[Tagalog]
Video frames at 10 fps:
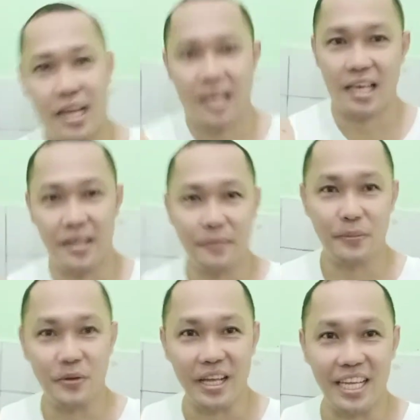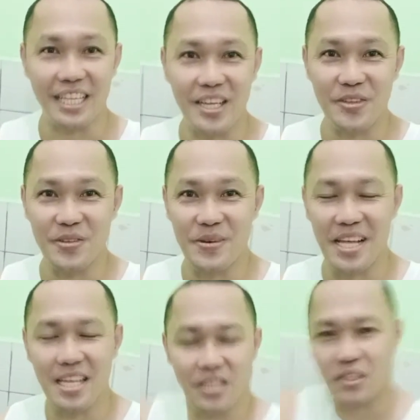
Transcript: Ayan po, nakita nyo, di ba?